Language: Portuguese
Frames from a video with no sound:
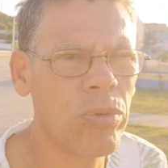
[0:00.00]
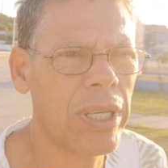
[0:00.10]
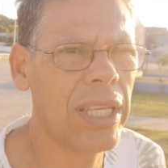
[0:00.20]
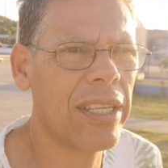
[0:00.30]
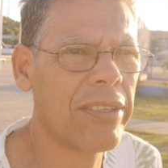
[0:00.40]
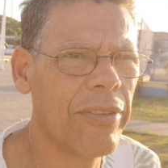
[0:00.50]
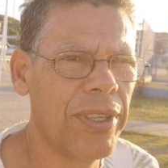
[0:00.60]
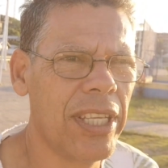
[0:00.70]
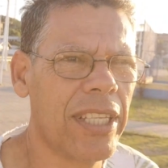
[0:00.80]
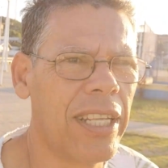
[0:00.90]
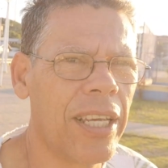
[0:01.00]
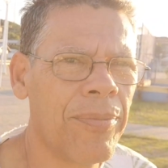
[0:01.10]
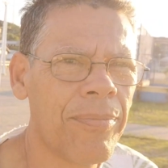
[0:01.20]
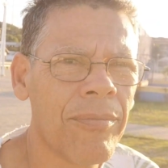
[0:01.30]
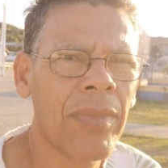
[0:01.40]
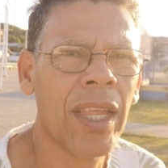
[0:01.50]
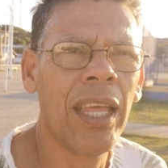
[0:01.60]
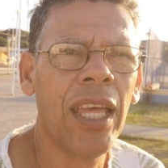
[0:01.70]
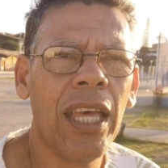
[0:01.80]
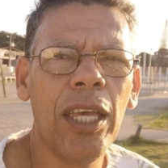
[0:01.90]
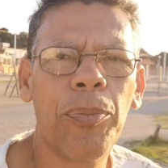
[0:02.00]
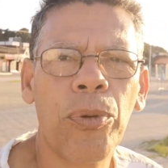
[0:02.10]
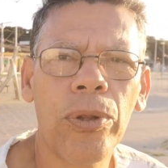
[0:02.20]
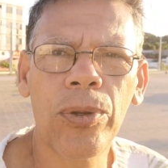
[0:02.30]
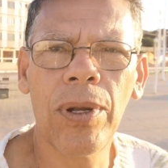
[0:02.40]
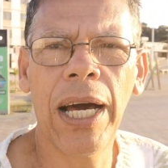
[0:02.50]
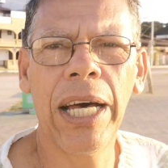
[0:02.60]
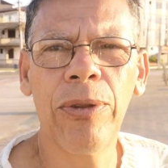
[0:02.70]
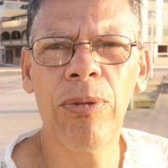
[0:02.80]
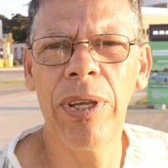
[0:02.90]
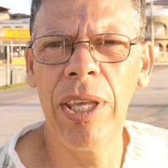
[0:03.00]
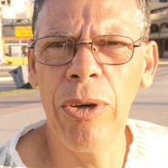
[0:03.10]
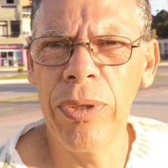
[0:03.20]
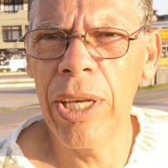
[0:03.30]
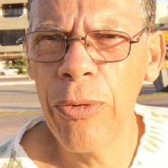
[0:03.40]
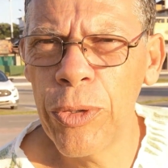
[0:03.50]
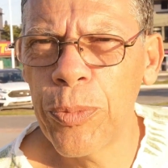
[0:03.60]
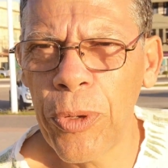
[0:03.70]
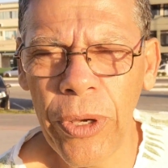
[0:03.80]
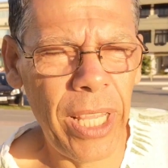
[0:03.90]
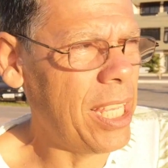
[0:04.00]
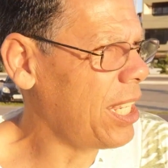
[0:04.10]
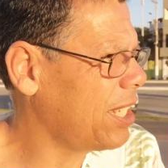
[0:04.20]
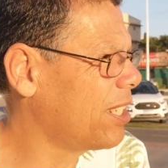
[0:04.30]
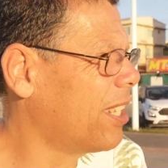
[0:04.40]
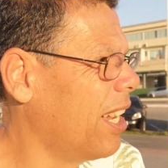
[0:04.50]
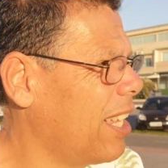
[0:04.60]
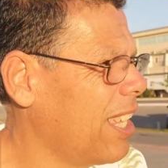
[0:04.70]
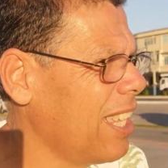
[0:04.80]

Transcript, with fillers: tudo aqui nessa avenida, né? E pro outro lado eu não explorei ainda,